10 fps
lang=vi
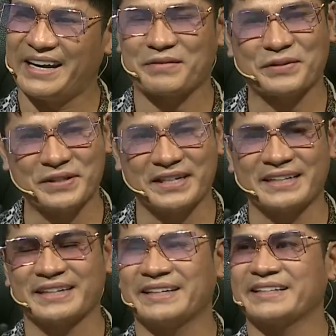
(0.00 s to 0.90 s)
em cảm ơn
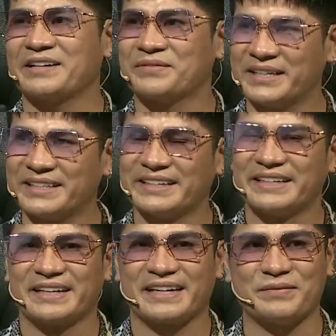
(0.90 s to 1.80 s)
anh à, Thành Vinh.
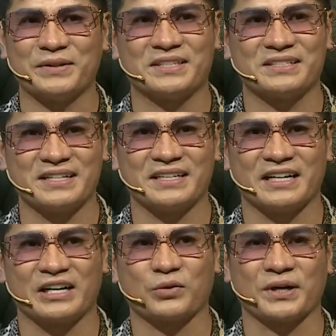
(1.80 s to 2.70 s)
Dạ. Cảm ơn chương trình
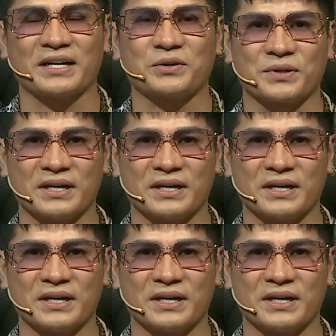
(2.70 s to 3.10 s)
à, khoảnh khắc cuộc